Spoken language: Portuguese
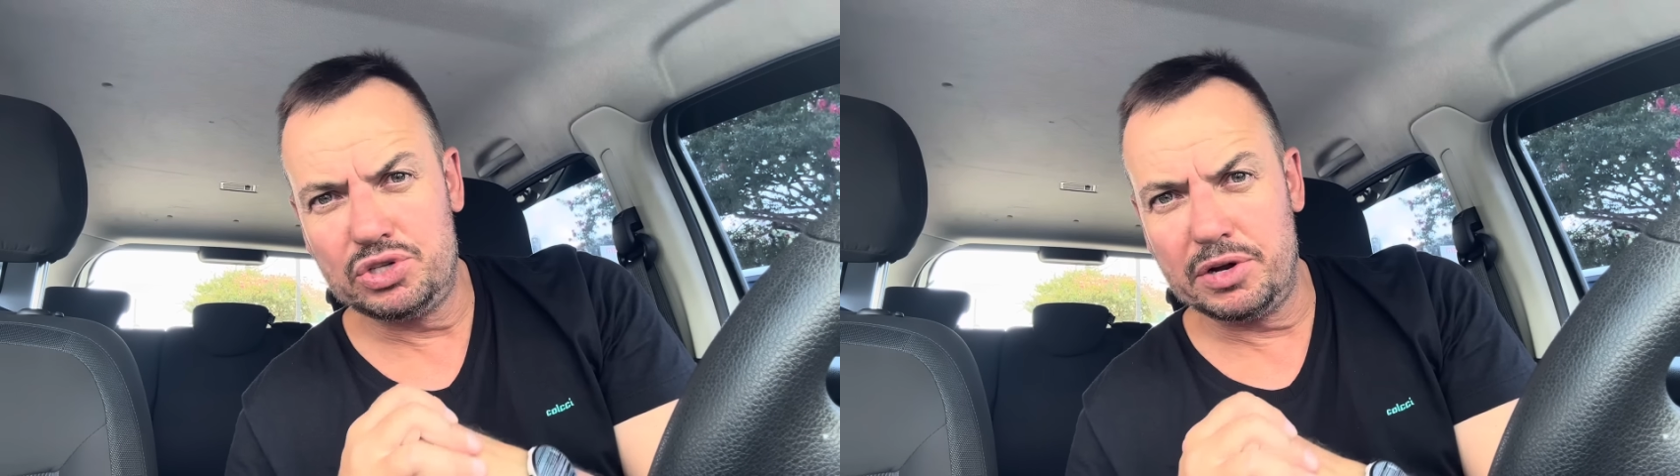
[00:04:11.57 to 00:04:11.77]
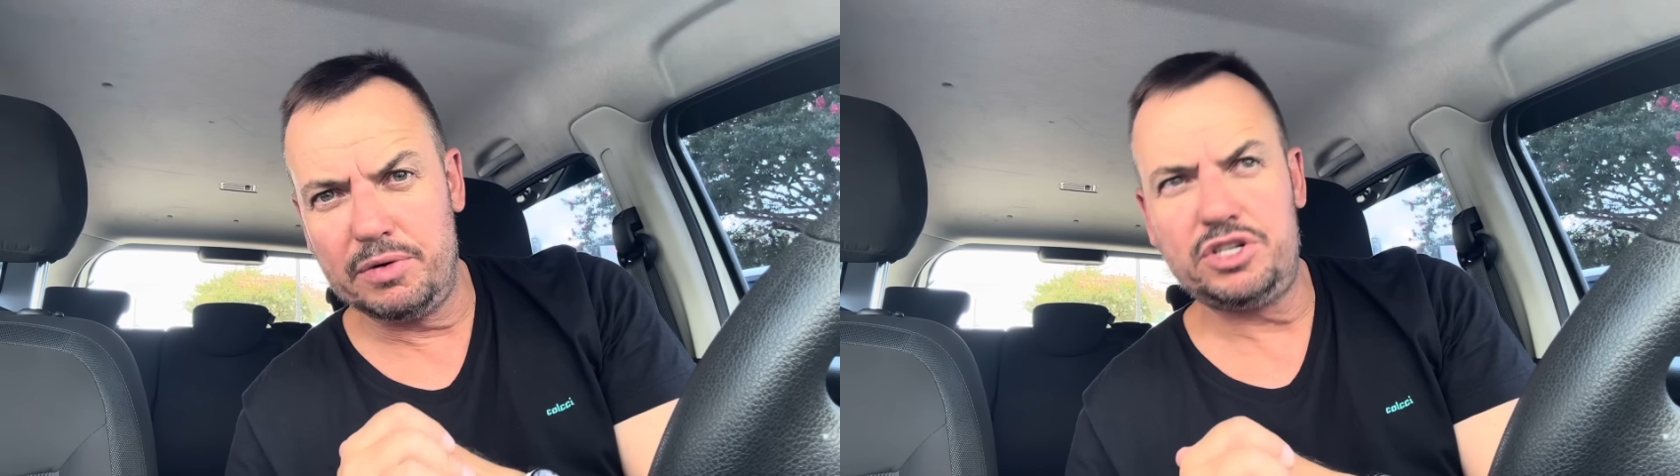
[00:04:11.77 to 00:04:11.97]

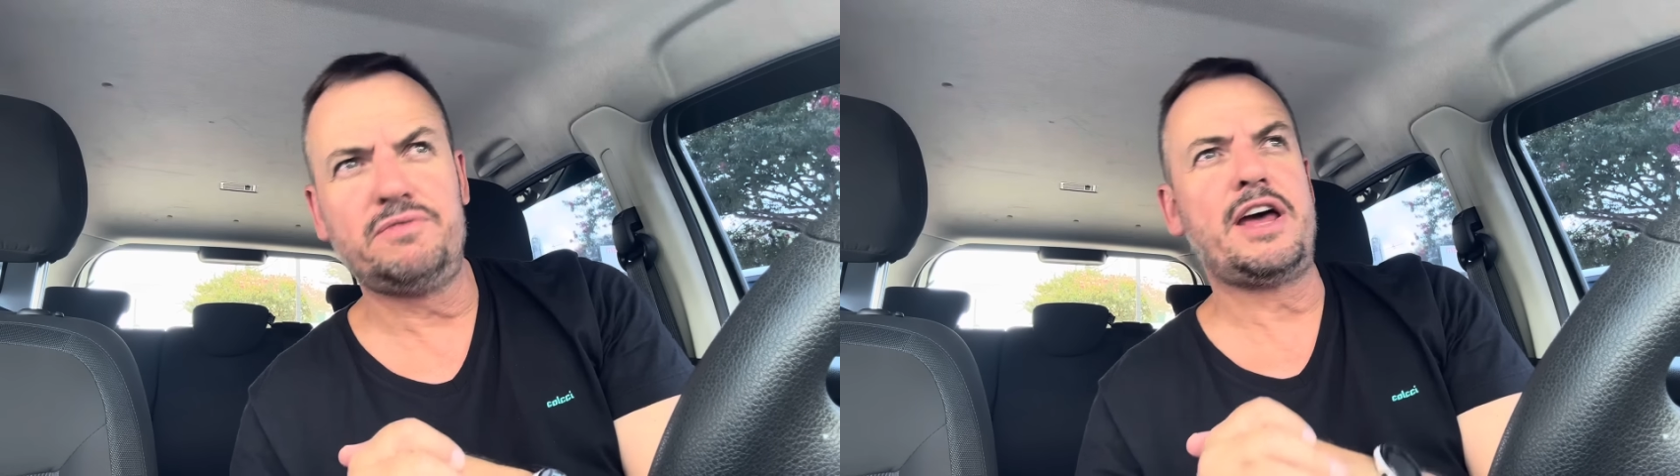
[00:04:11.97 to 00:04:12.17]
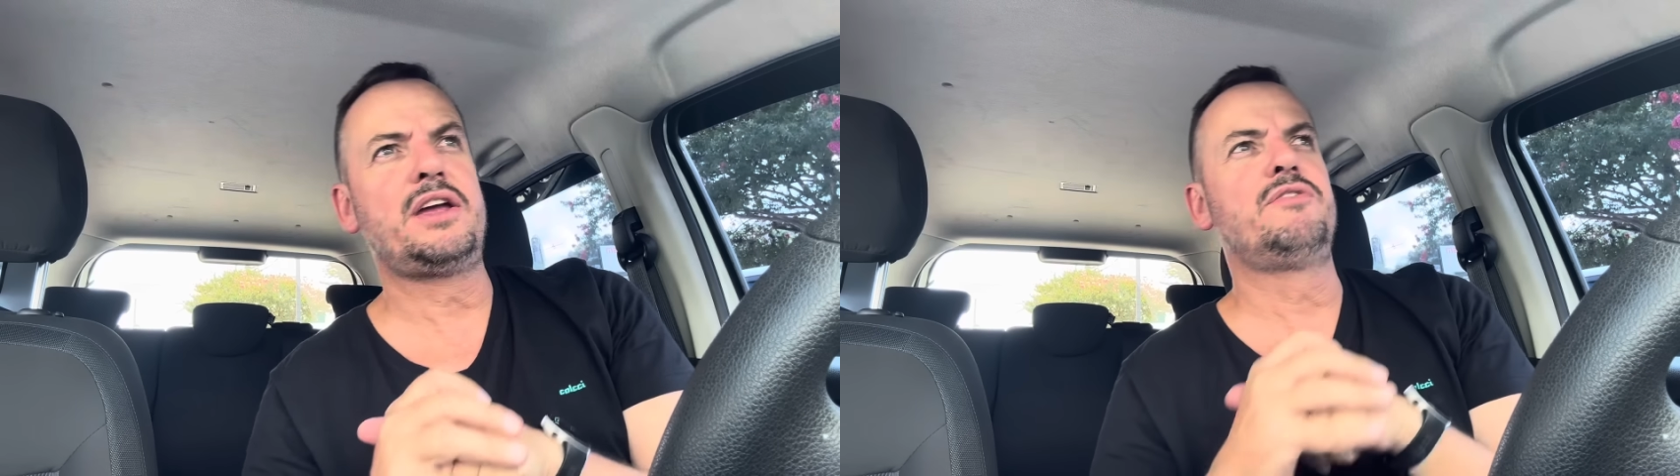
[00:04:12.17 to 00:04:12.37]
se eu não
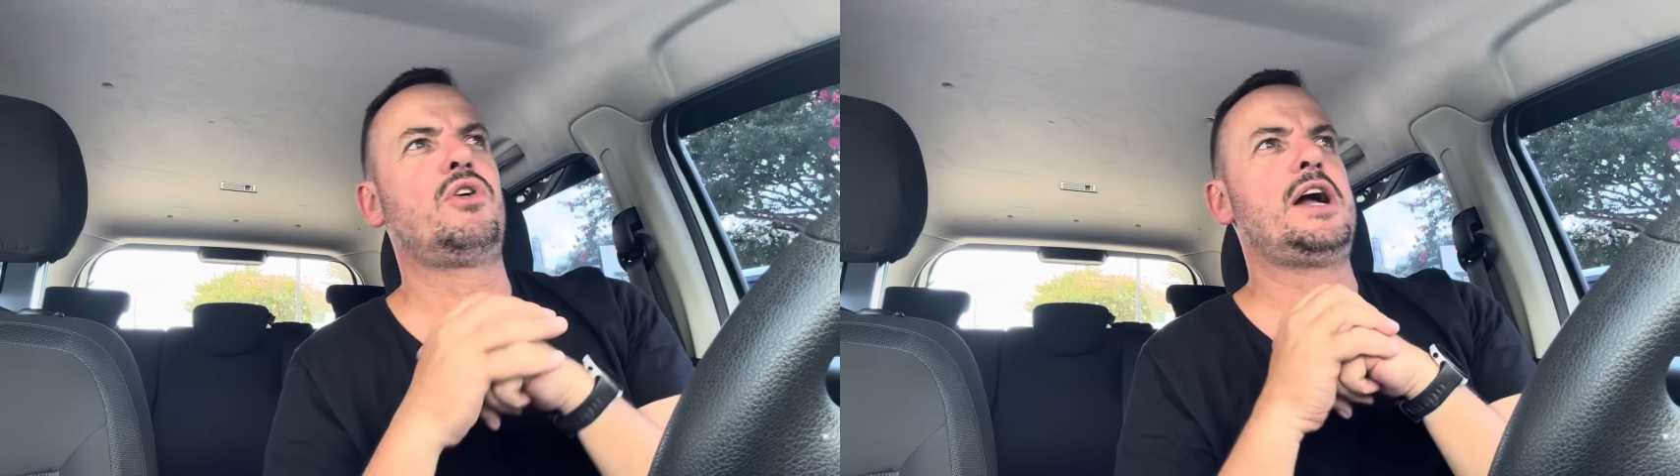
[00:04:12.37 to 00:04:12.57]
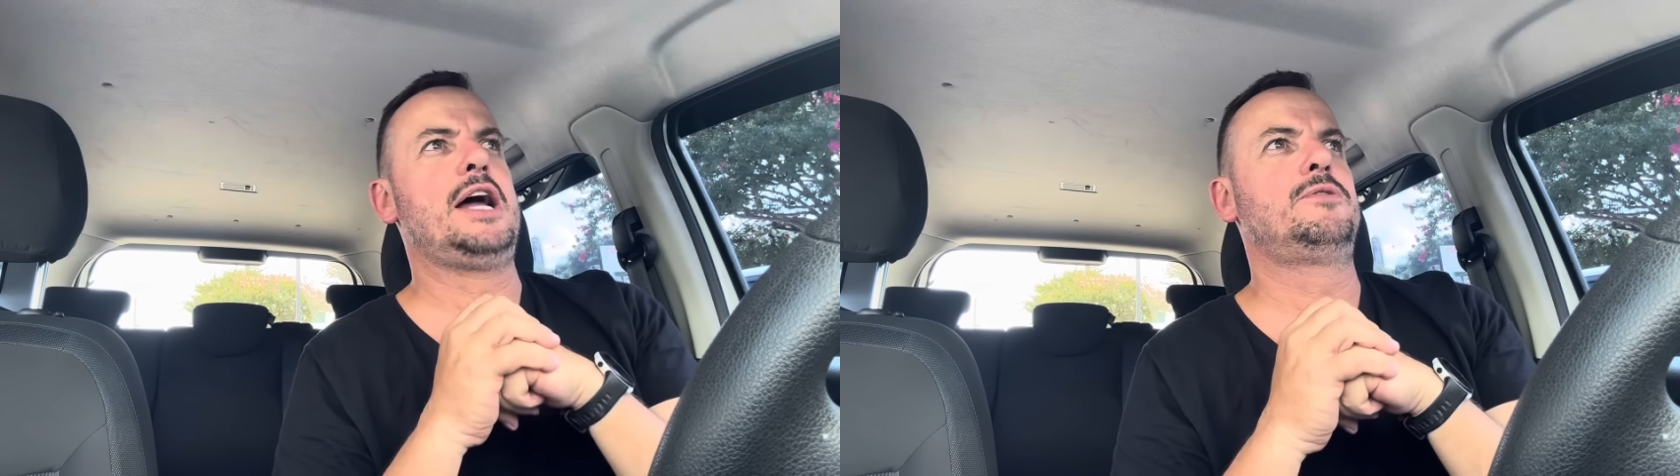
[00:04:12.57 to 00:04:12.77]
estiver
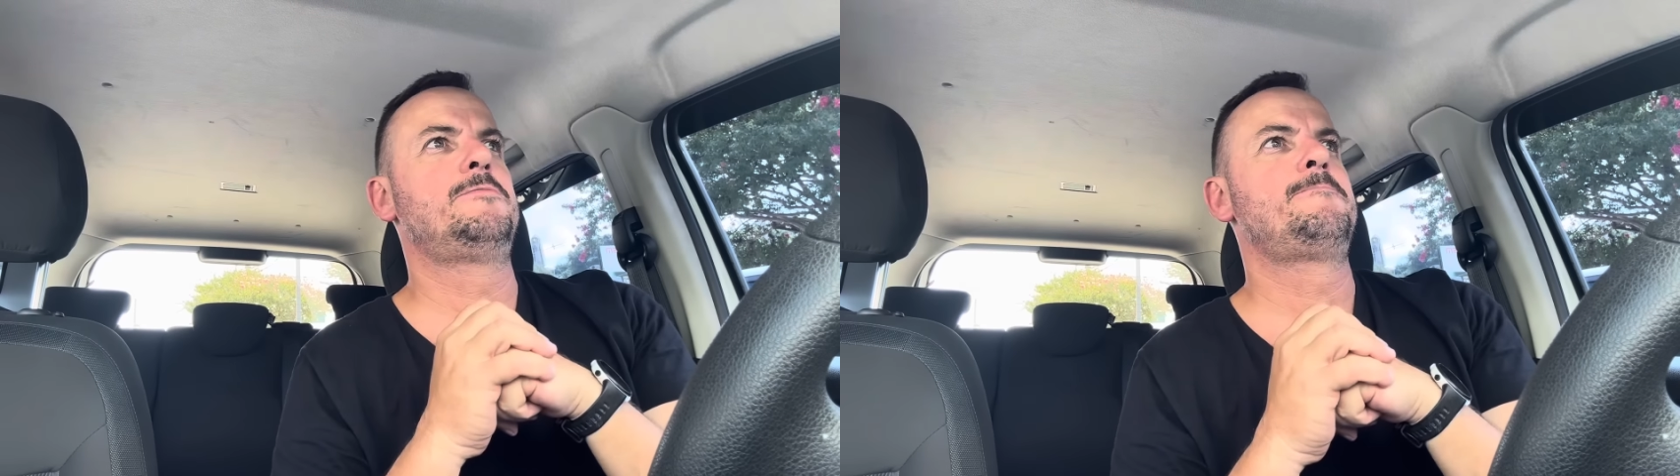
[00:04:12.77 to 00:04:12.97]
equivocado.